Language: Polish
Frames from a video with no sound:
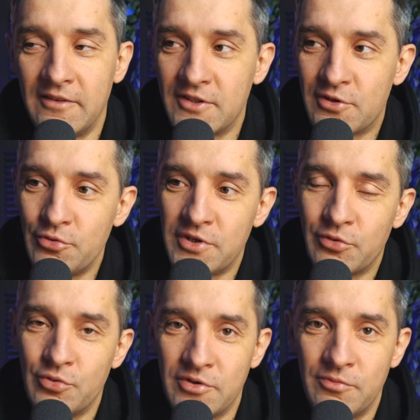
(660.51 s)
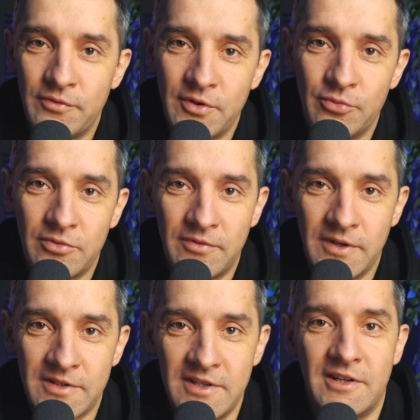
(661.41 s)
Więc ludzie, którzy mówią
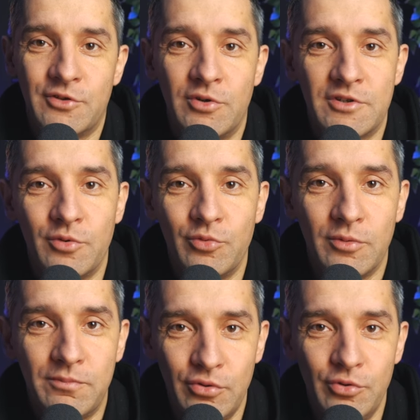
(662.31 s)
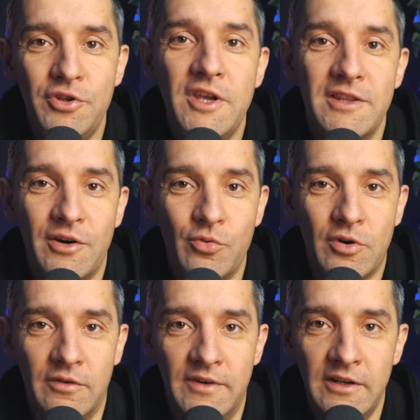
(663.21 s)
twierdzenia, które są do bólu
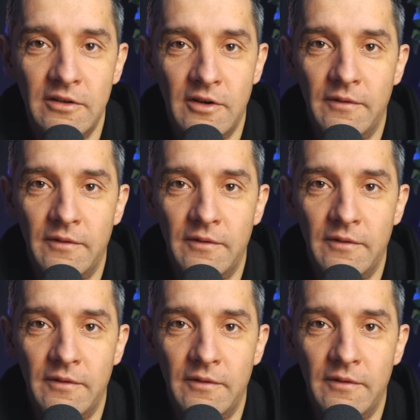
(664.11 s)
nienaukowe,